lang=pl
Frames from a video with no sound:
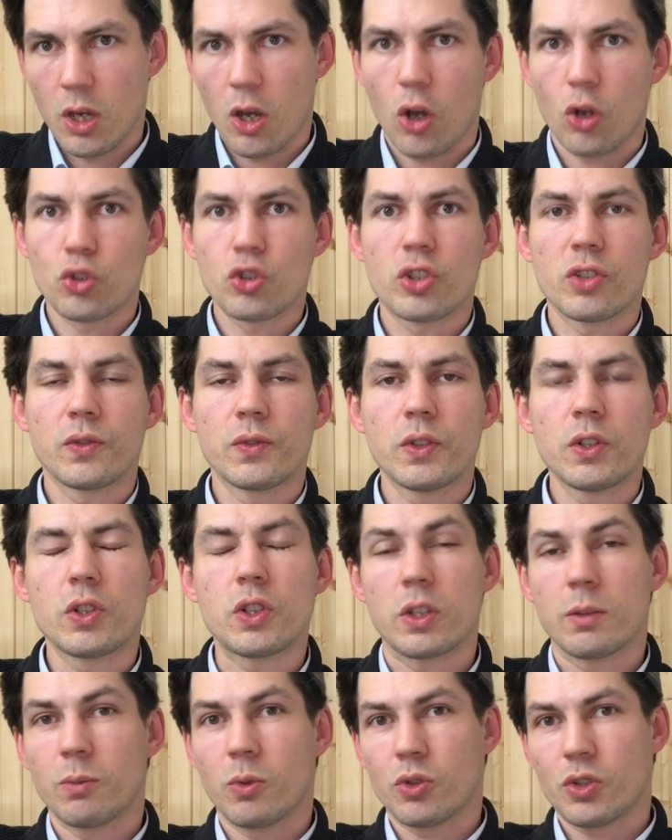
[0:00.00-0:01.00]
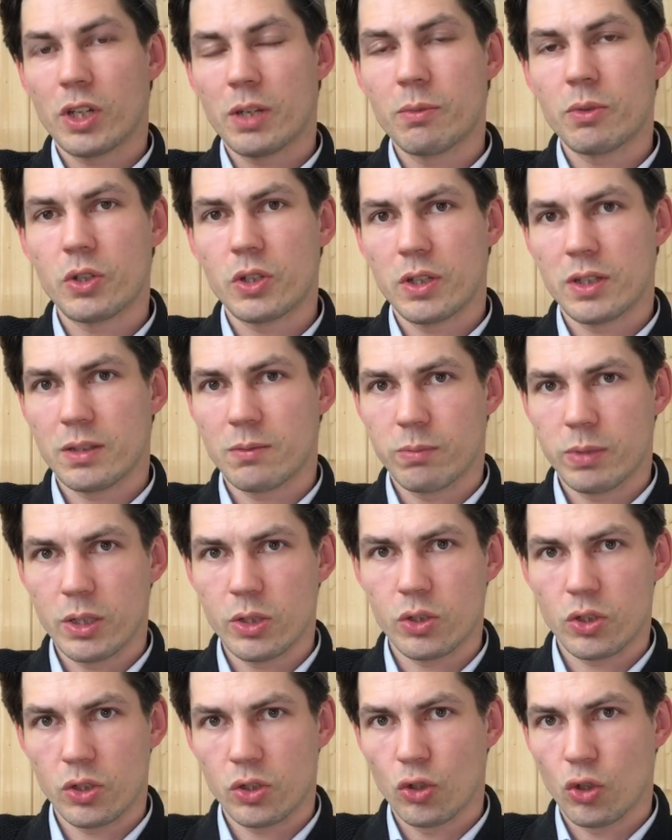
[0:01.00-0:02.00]
Oczywiście możemy się
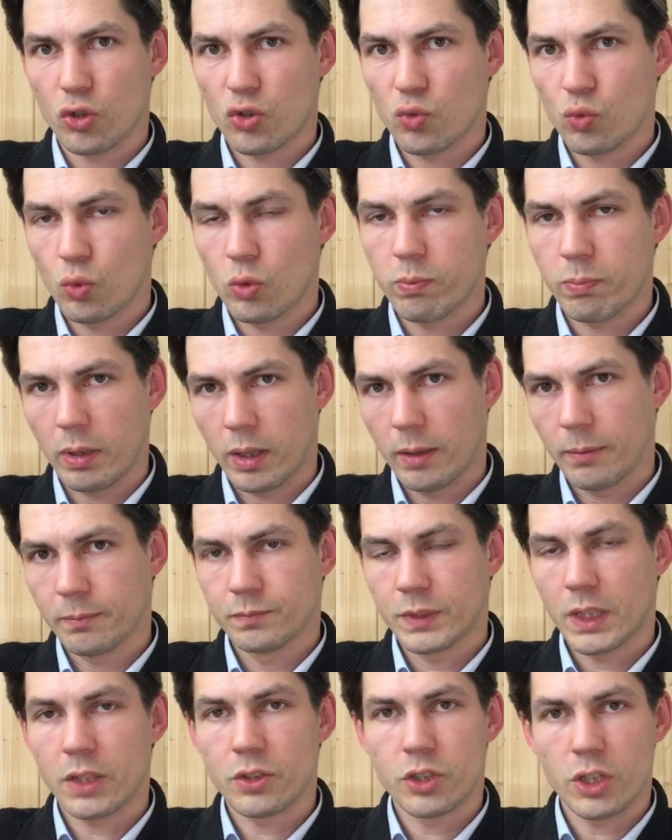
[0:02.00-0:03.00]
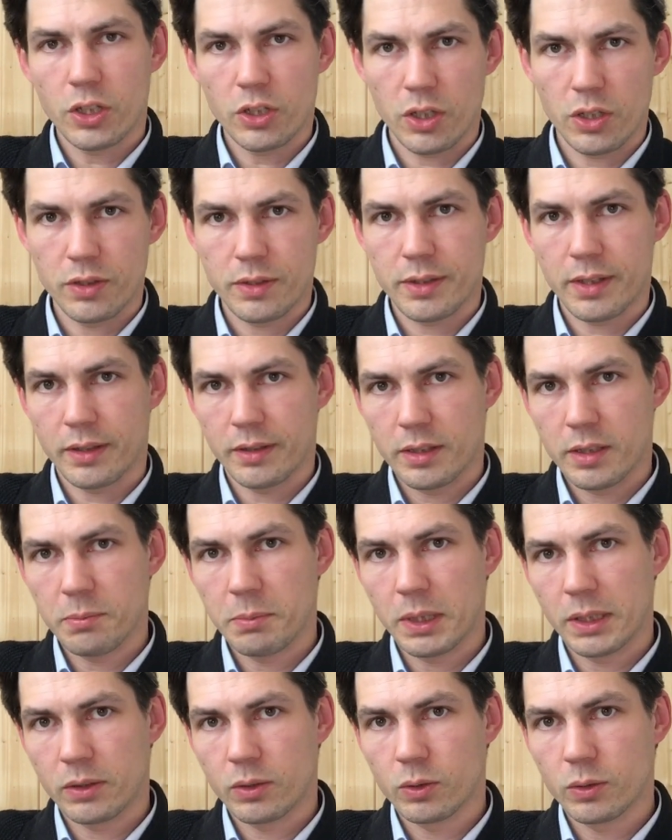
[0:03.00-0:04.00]
zbliżyć do słupa na 10
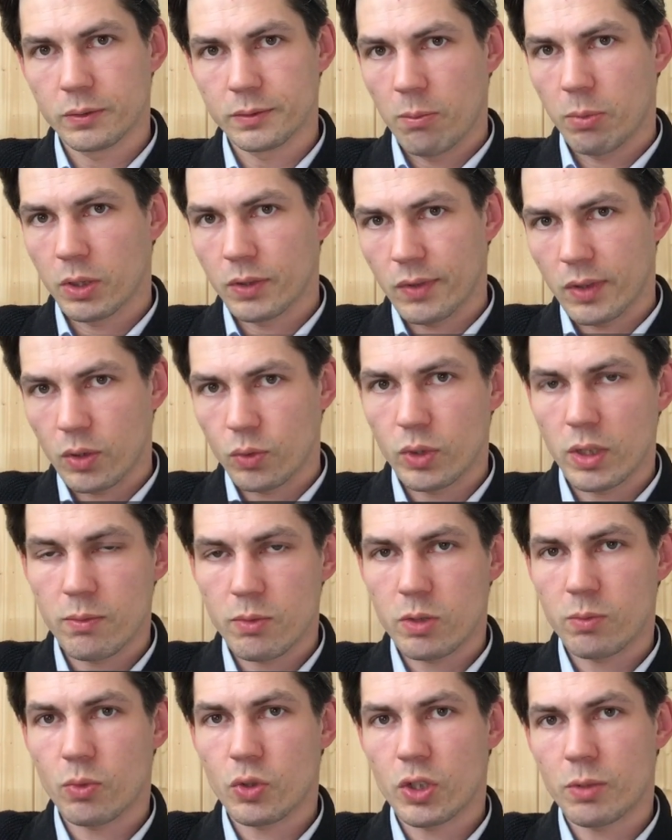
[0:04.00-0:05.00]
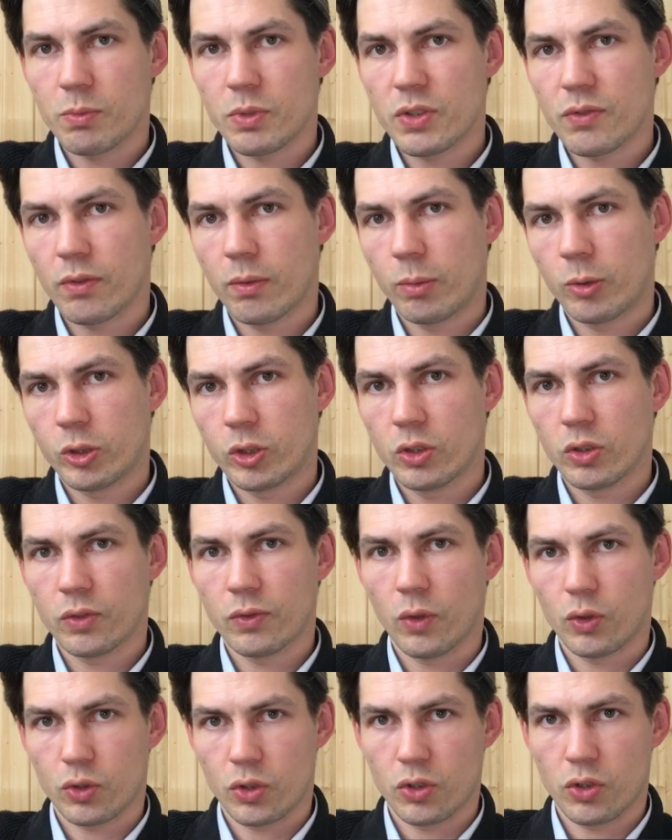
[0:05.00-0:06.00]
cm pod warunkiem, że możemy swobodnie
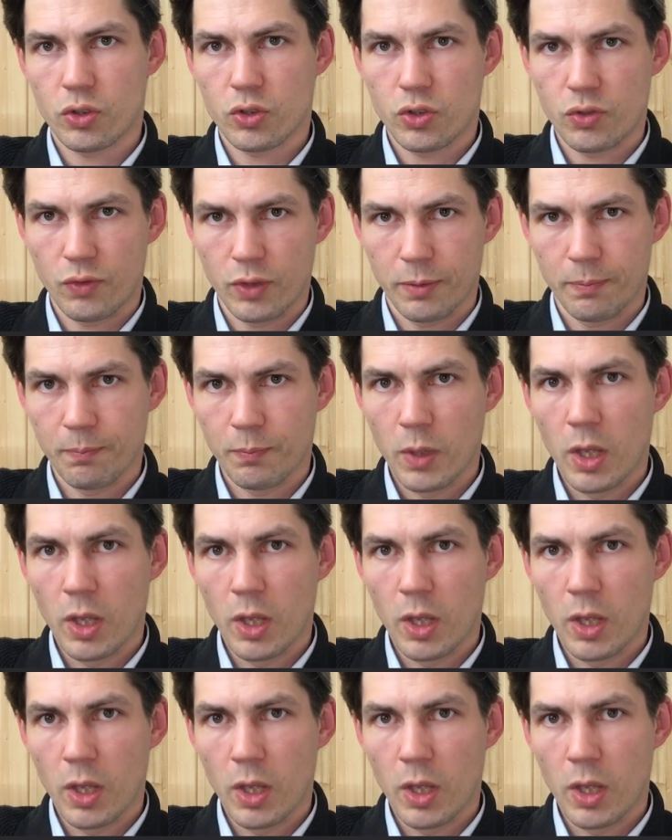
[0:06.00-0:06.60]
otworzyć drzwi.